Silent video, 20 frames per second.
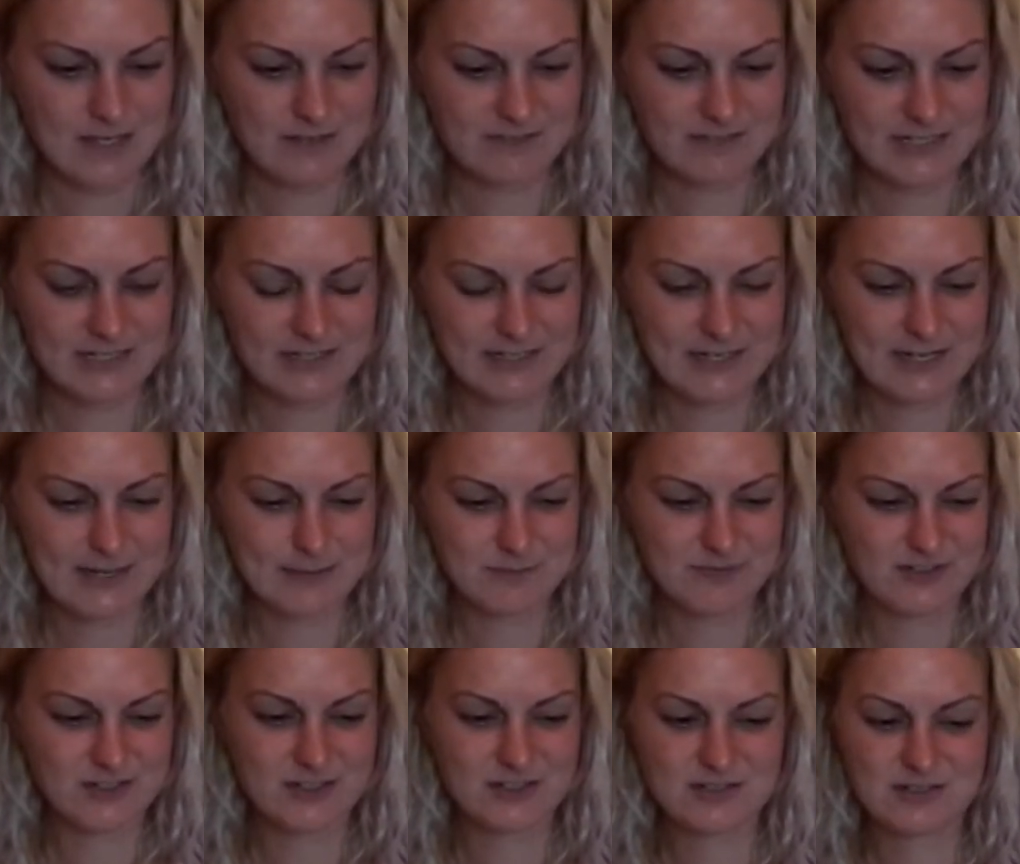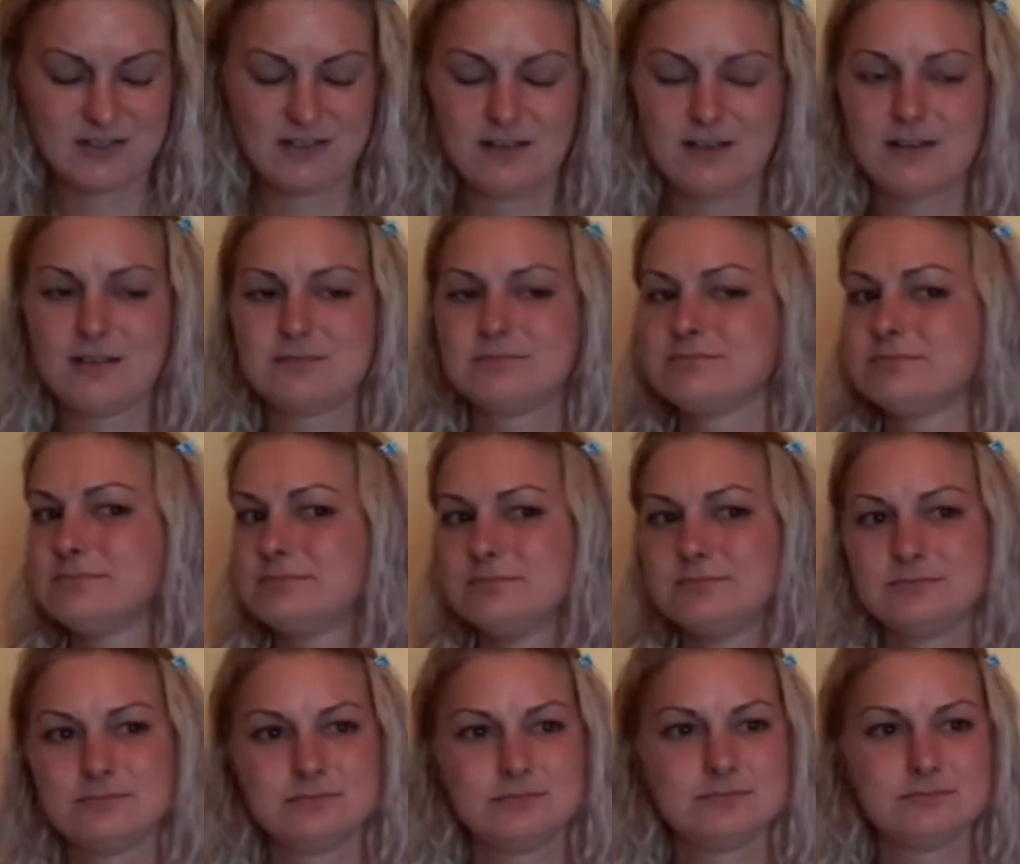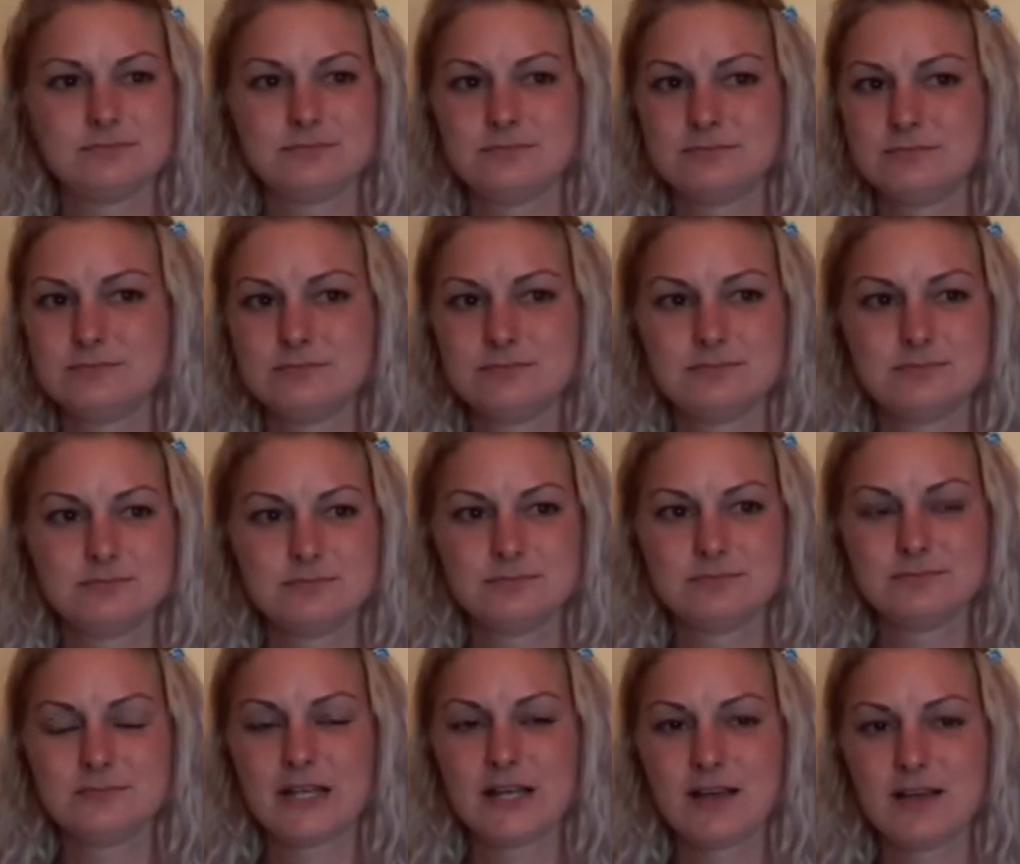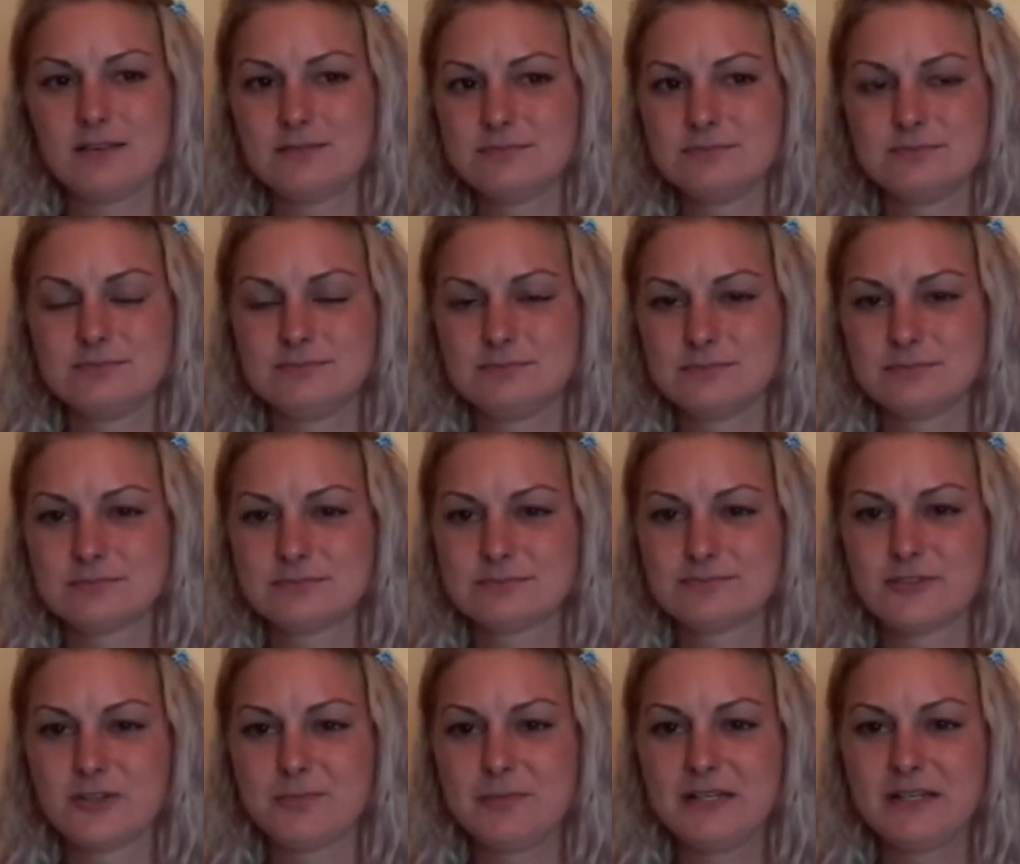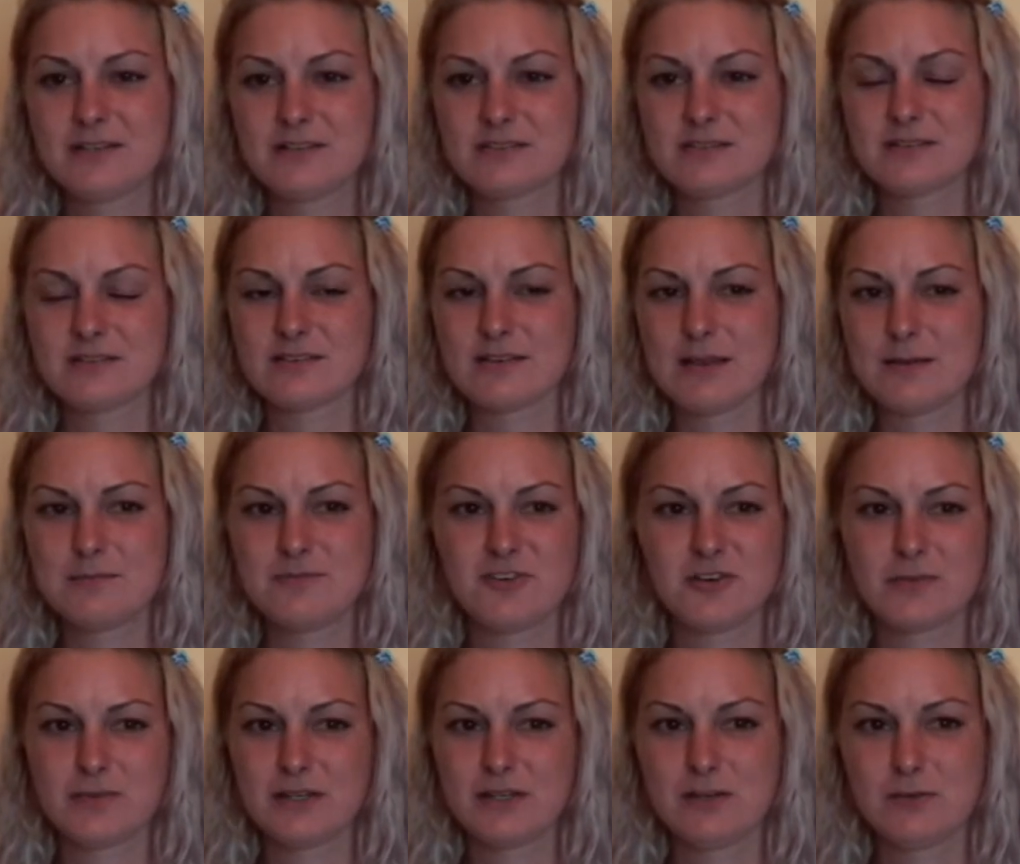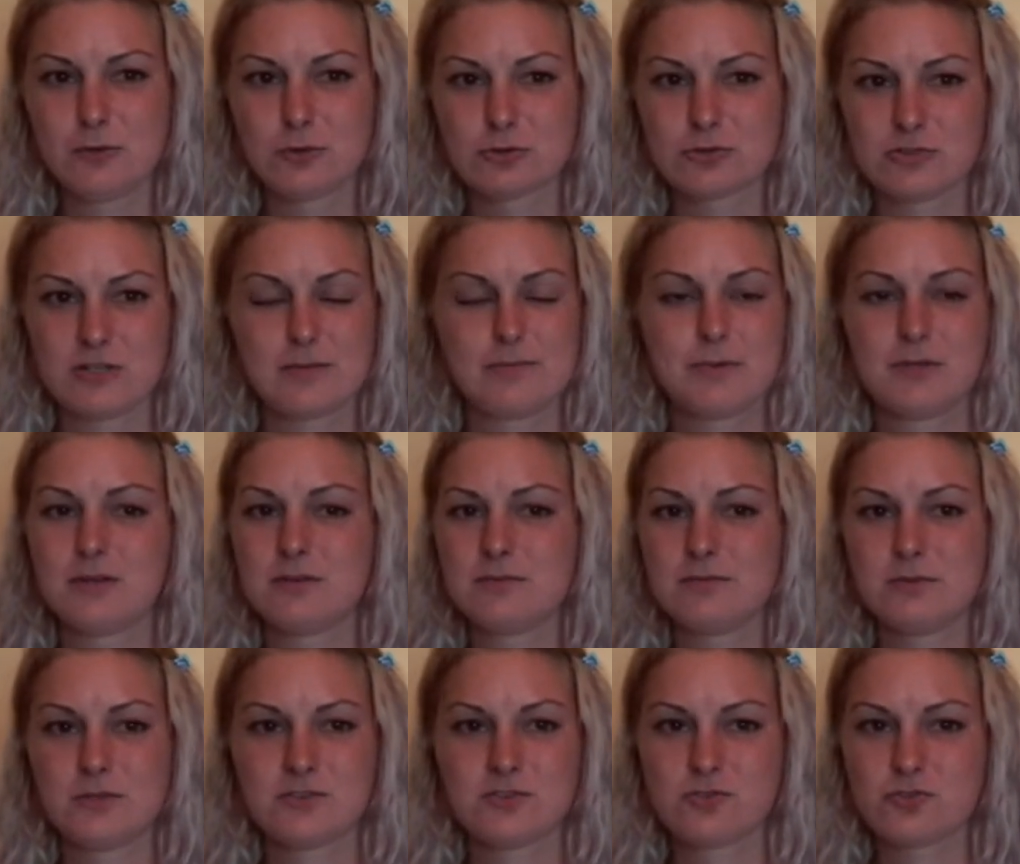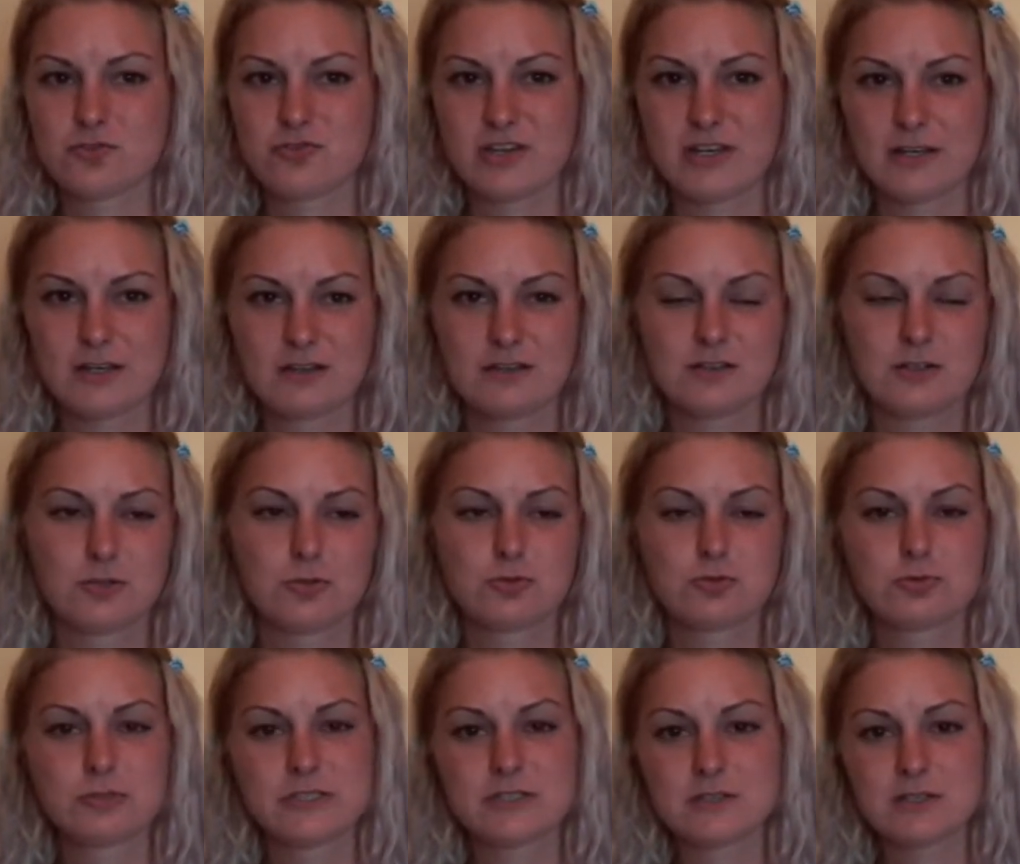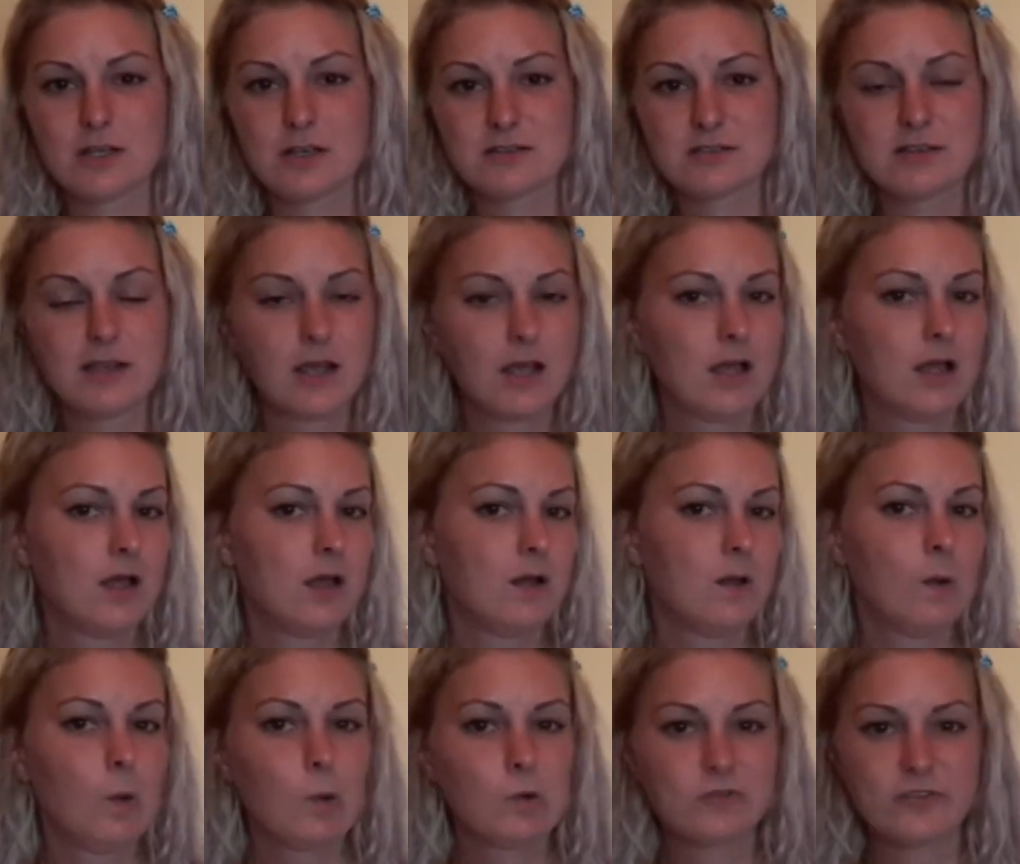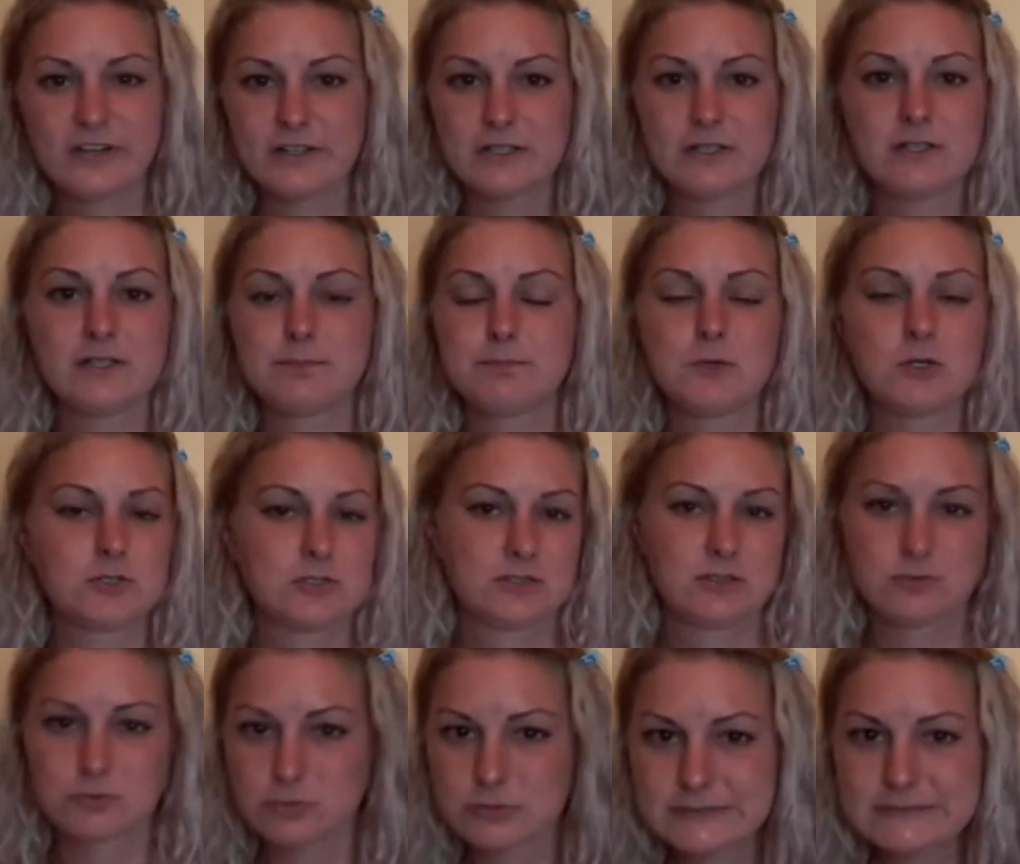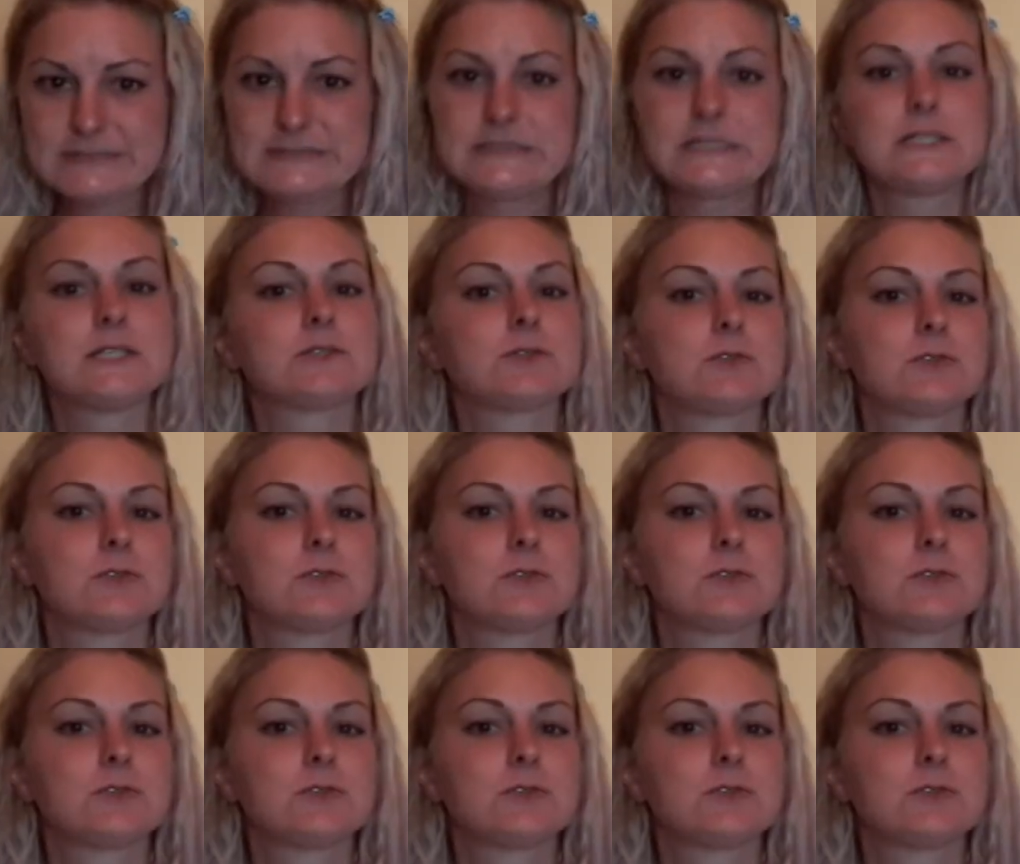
Weil ich einfach da, ja, für mich ist es einfach, wenn ich Lust habe, irgendwas zu schenken, dann tue ich das. Und wenn ich nicht mag, dann tue ich es nicht.